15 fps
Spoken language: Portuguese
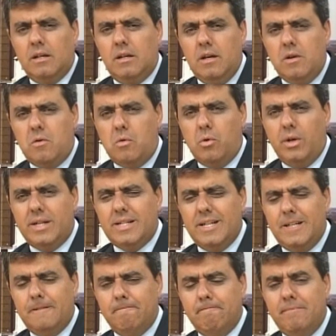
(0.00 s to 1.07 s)
Que
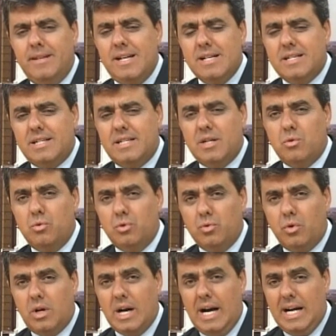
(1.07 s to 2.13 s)
coisa, hein? Nesse
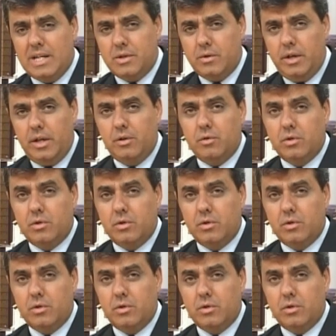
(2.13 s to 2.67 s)
segundo caso aí,